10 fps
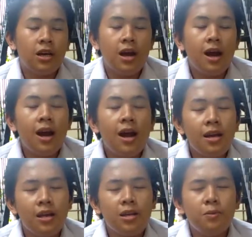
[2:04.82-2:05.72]

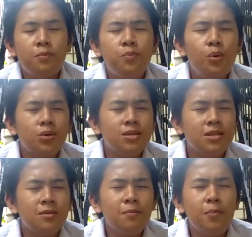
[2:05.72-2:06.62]
kahit
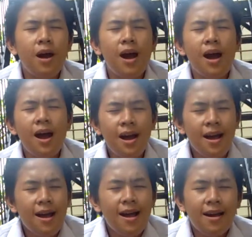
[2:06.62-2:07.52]
buksan pa
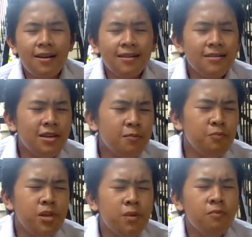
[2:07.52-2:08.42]
ang
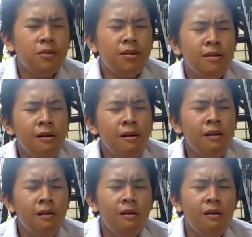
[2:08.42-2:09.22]
dibdib ko